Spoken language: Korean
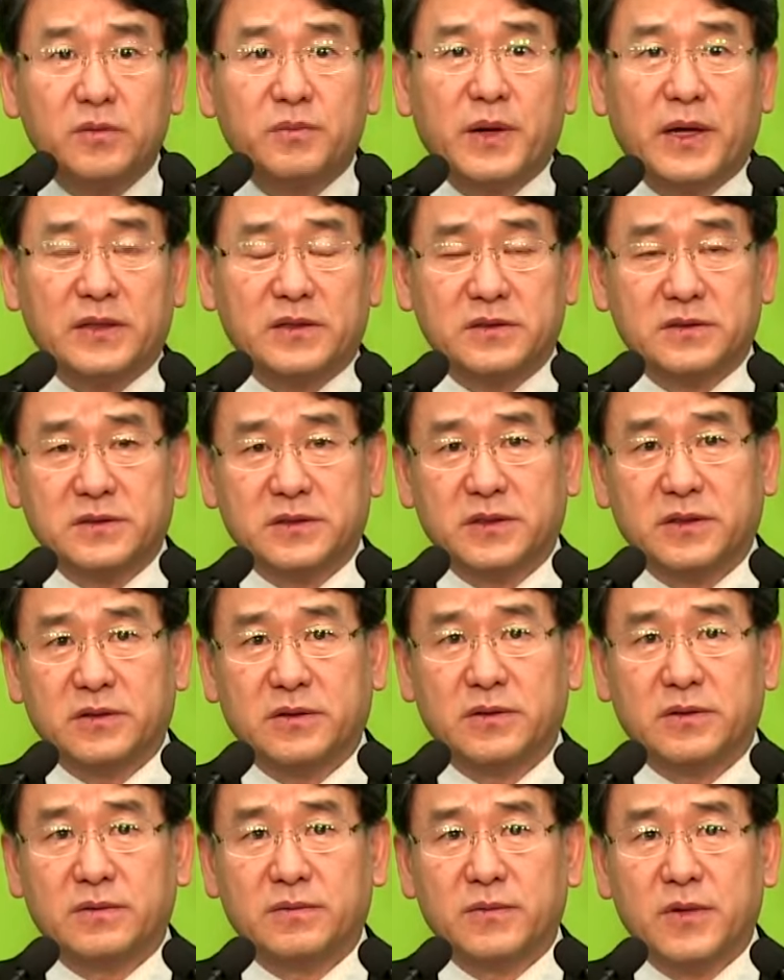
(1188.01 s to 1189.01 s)
받으세요.
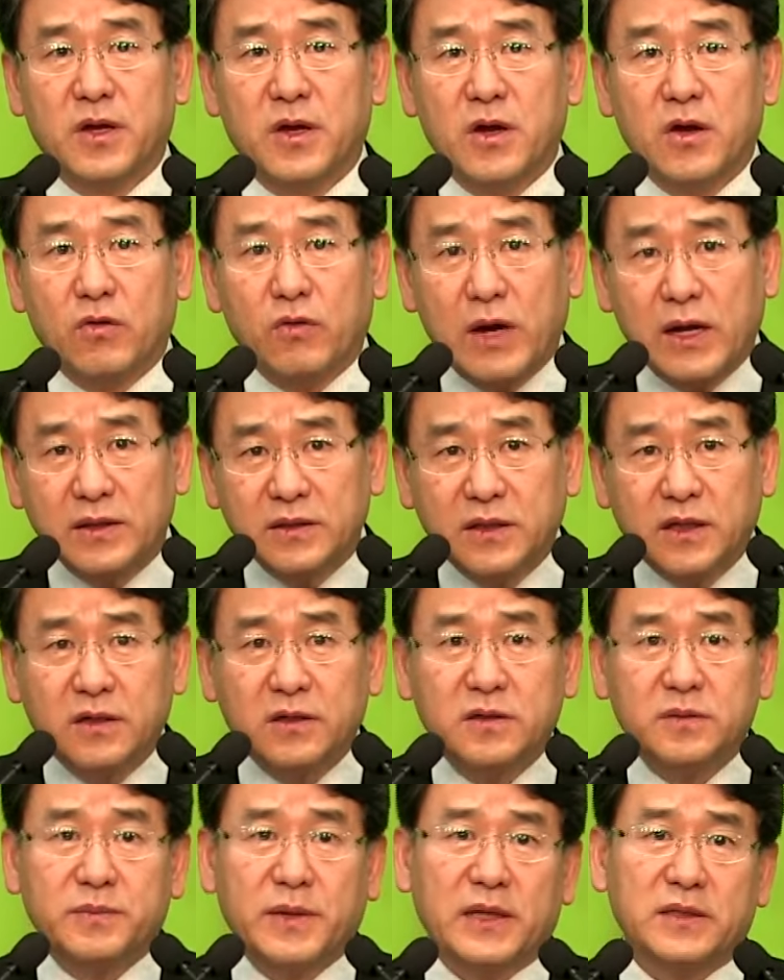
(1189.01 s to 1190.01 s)

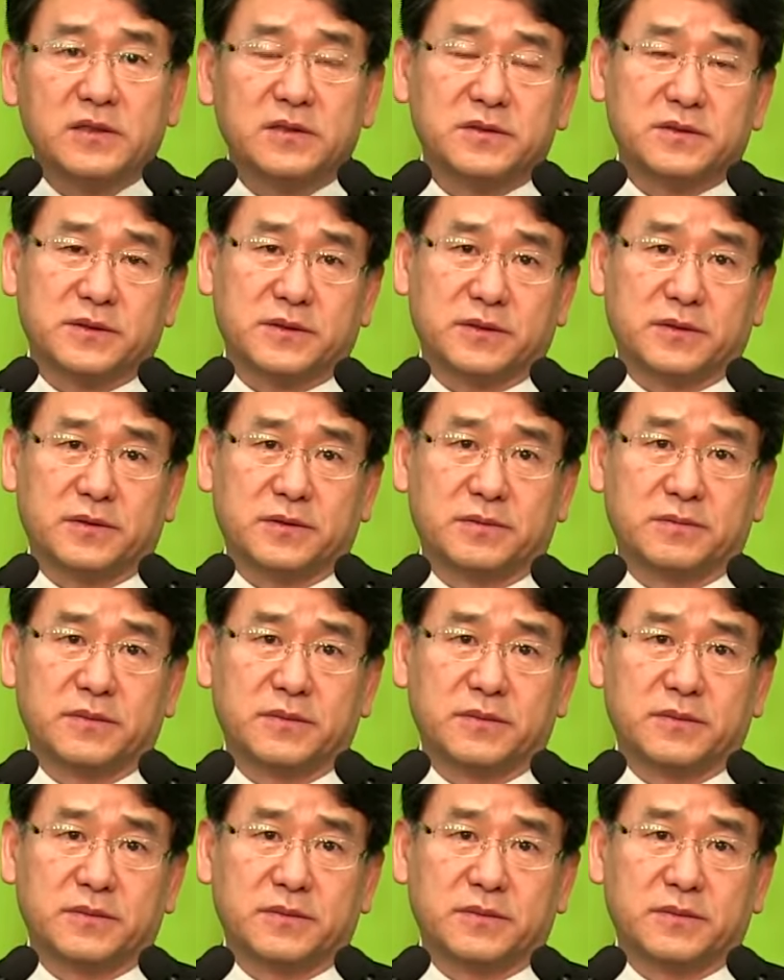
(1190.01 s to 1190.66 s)
환대를 받으세요.